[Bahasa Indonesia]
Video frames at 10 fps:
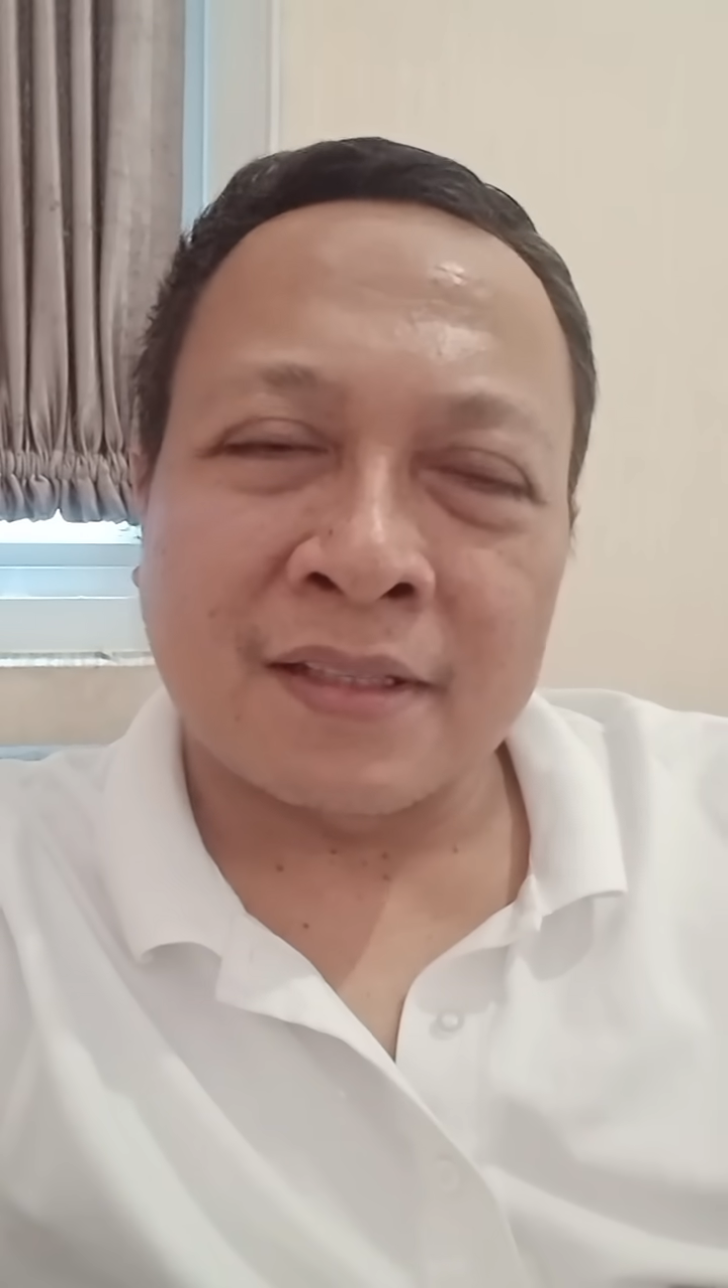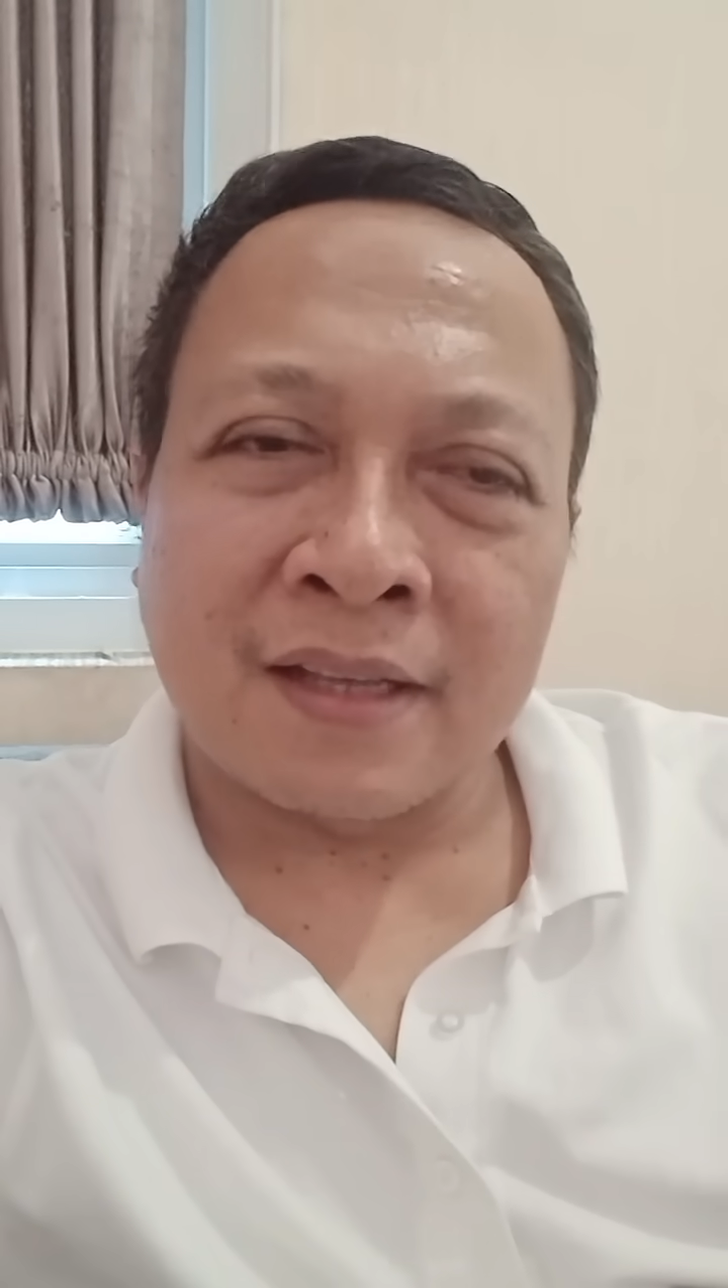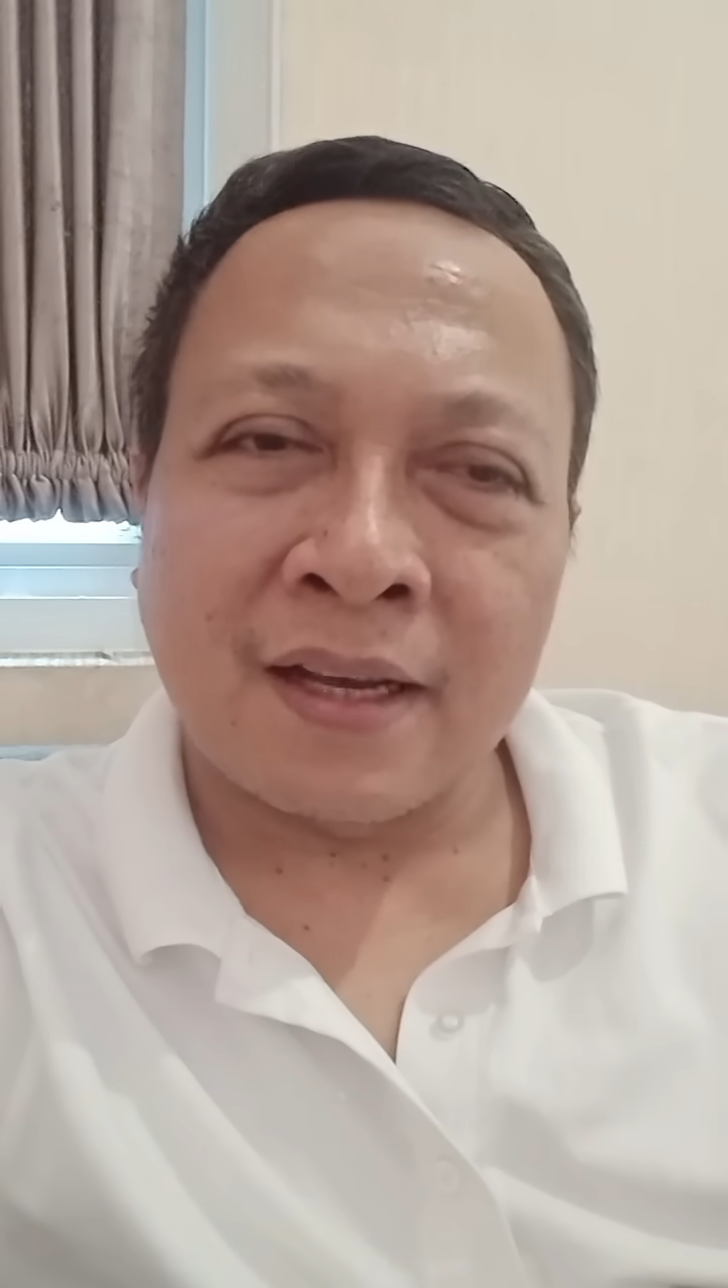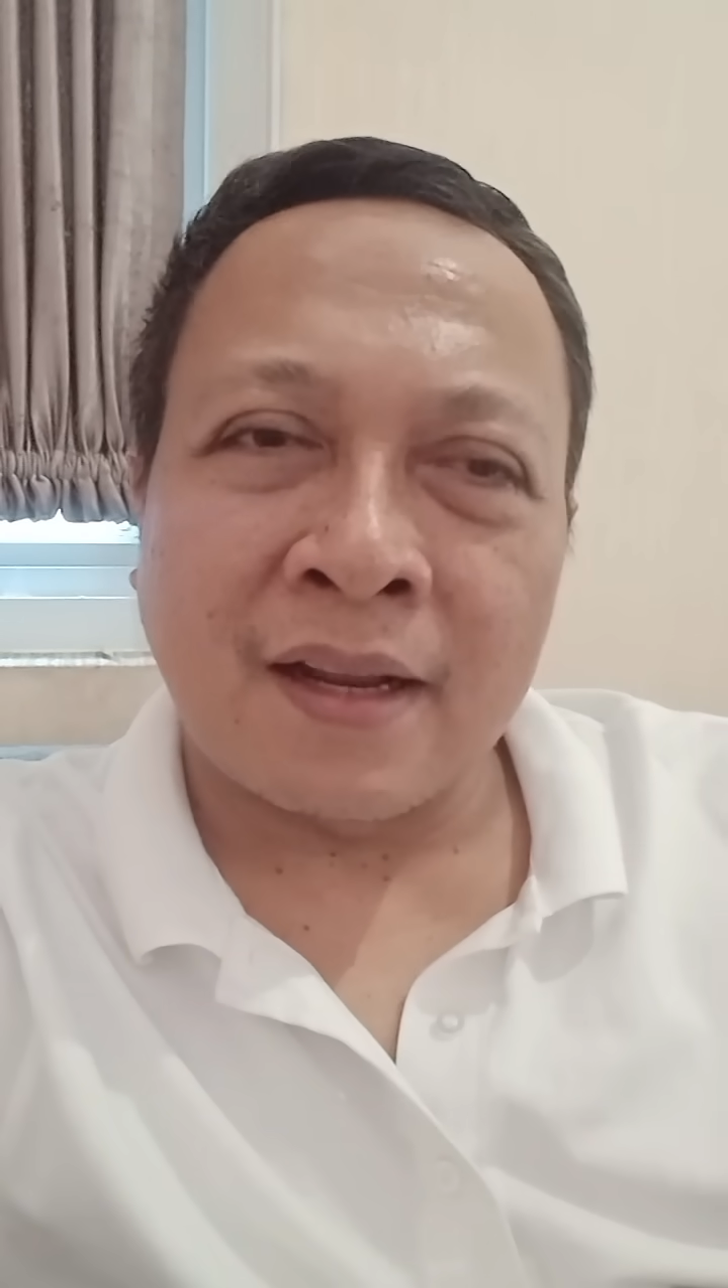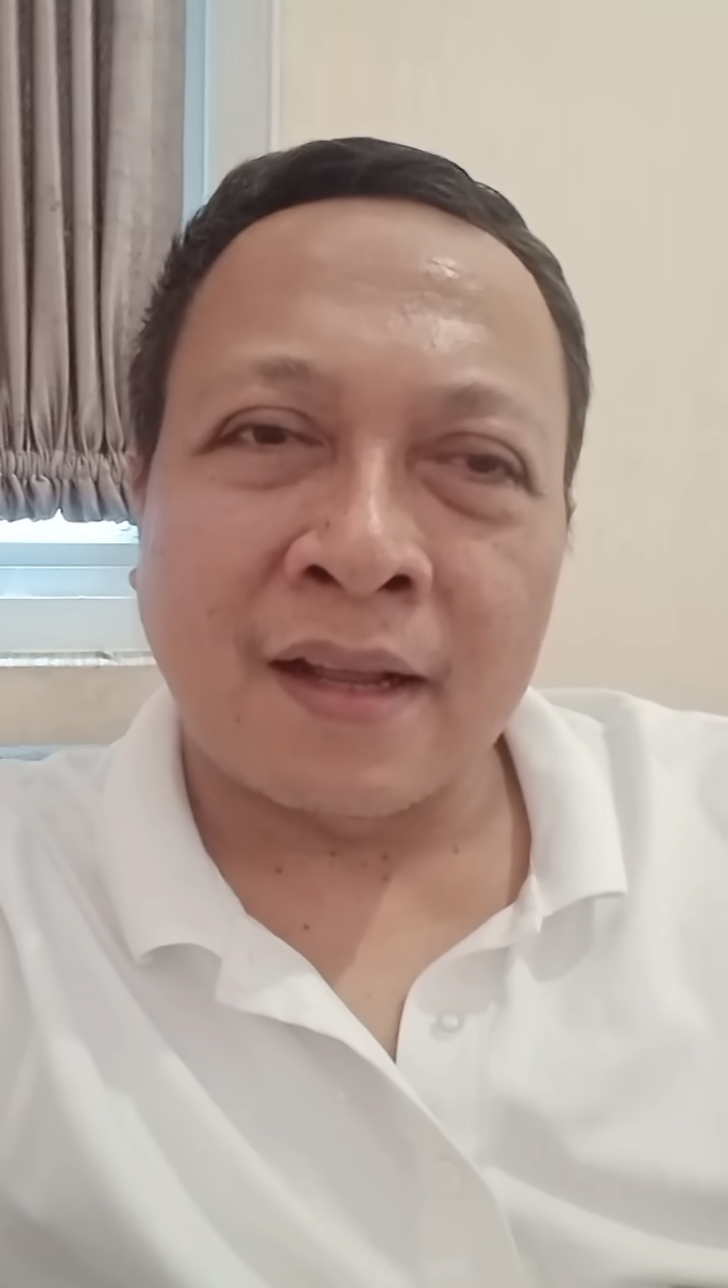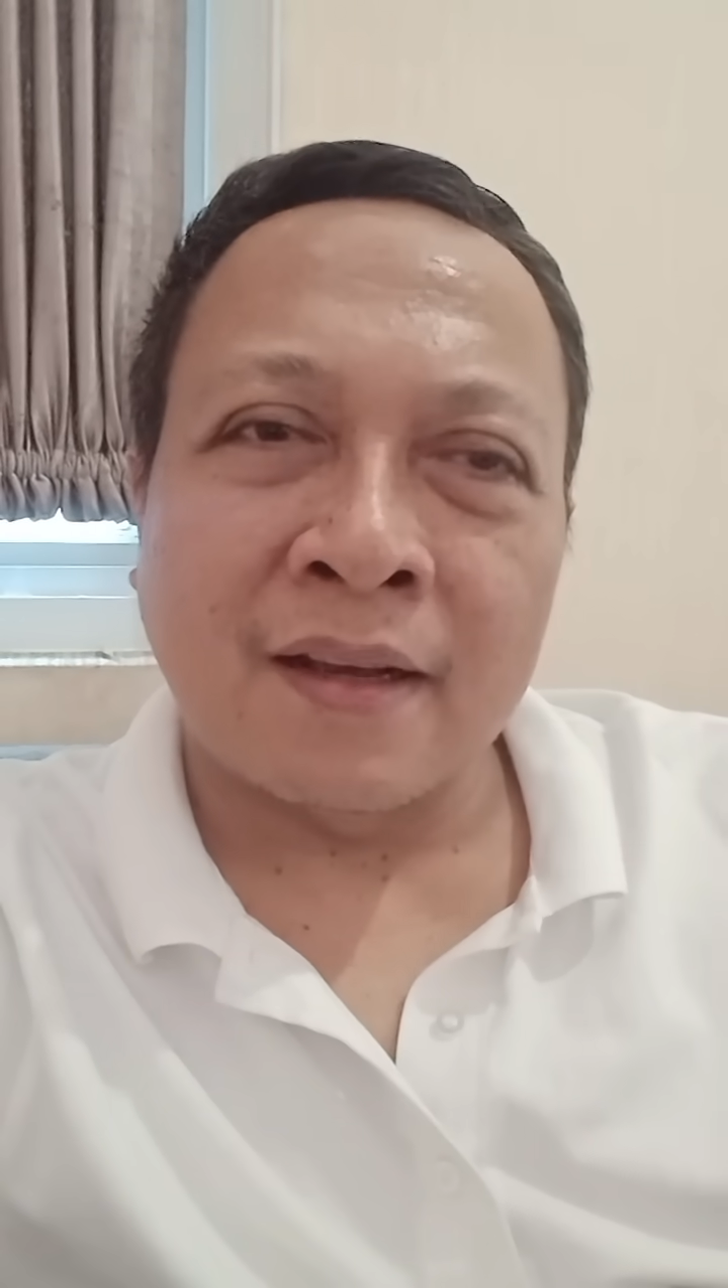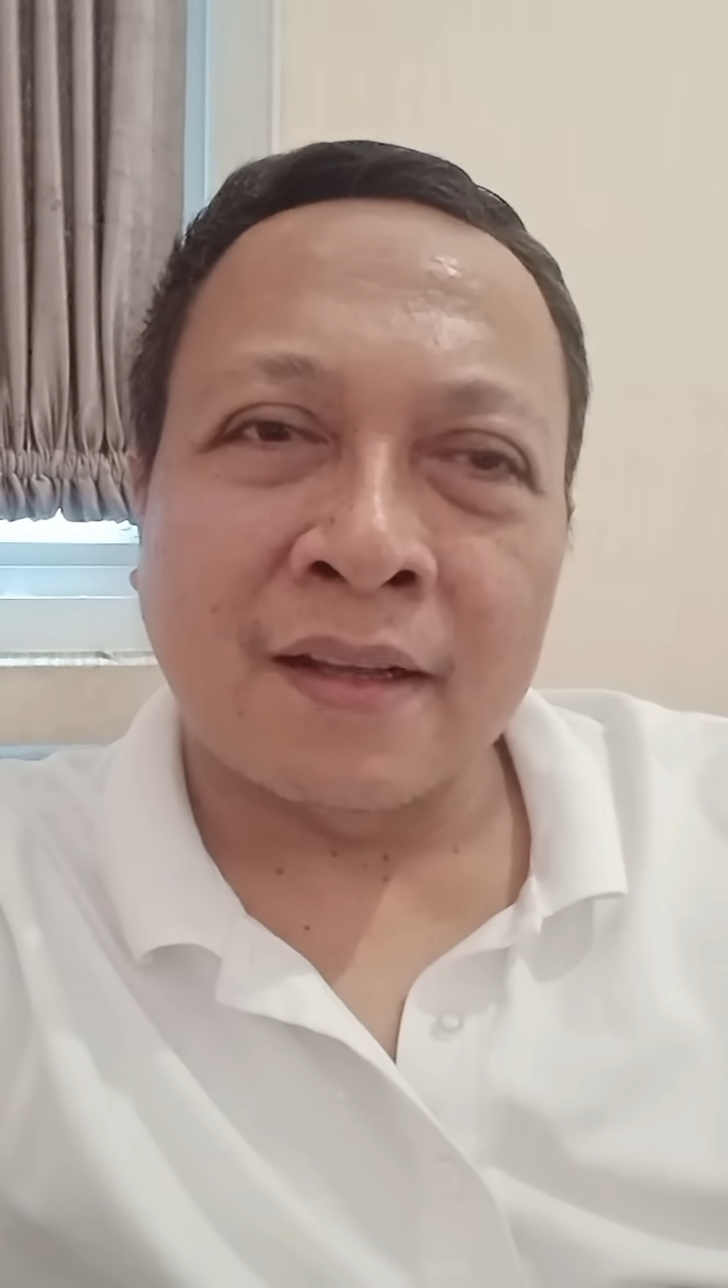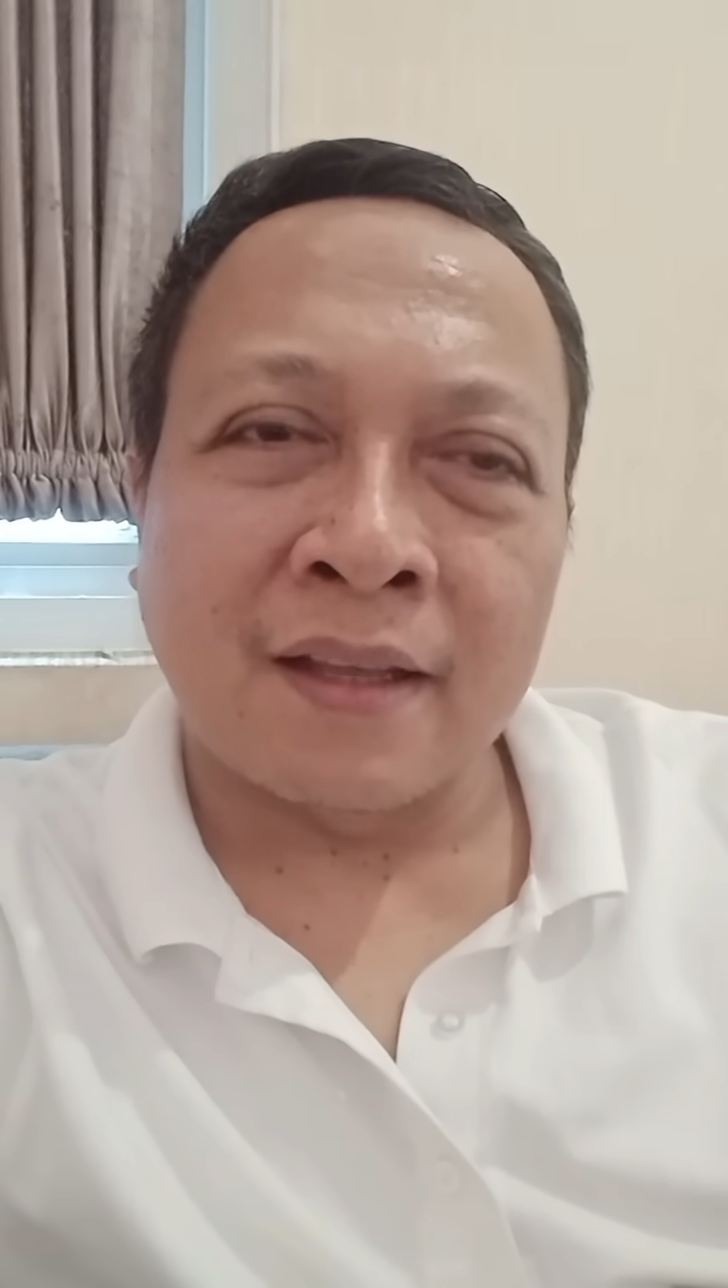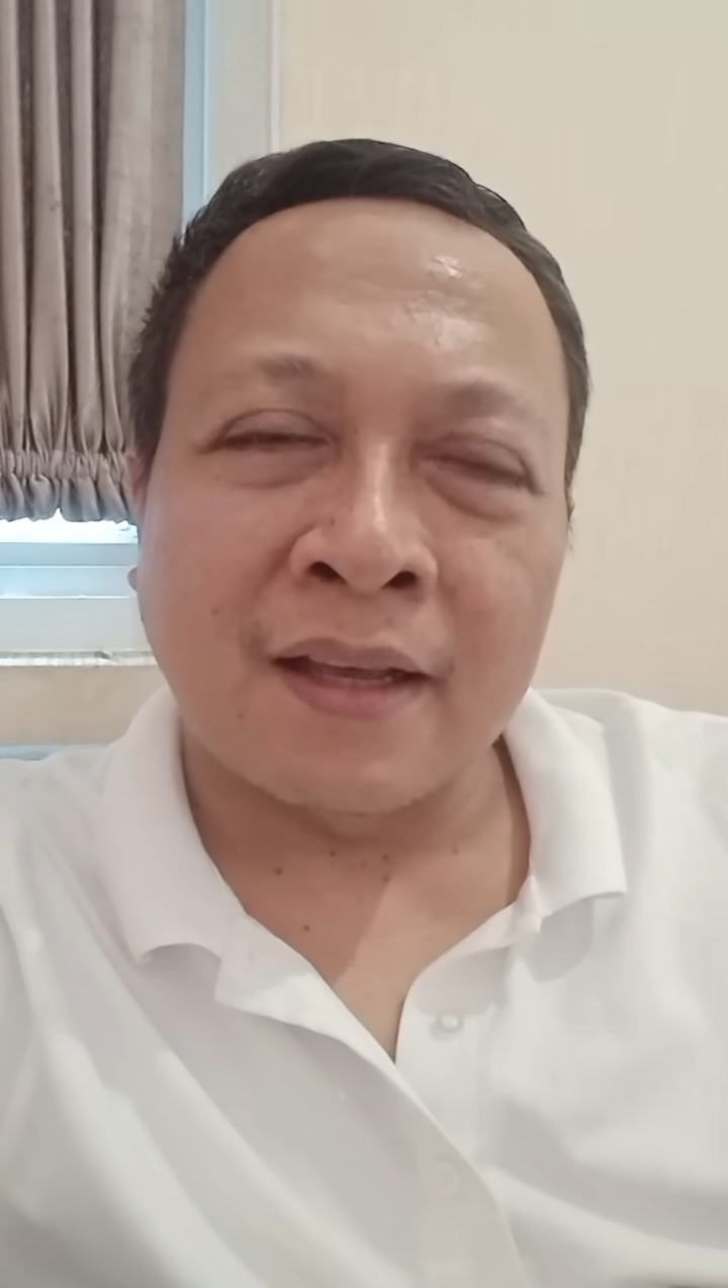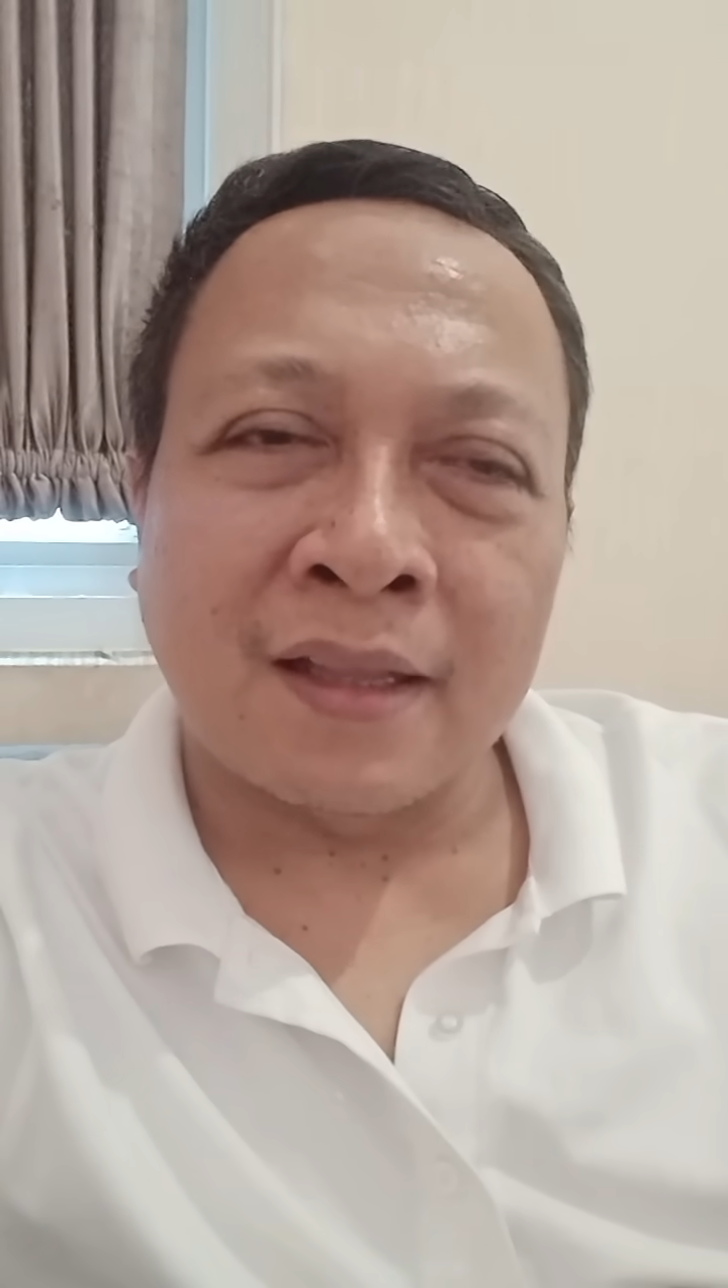sekarang
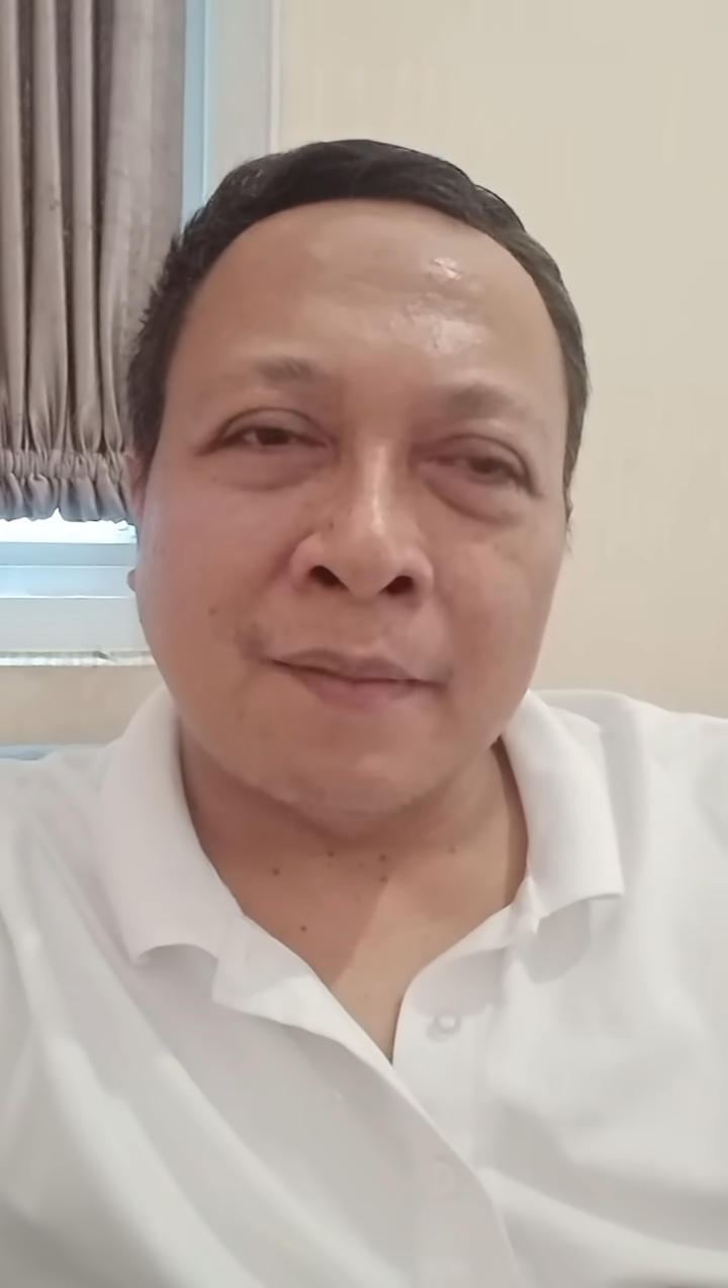ketika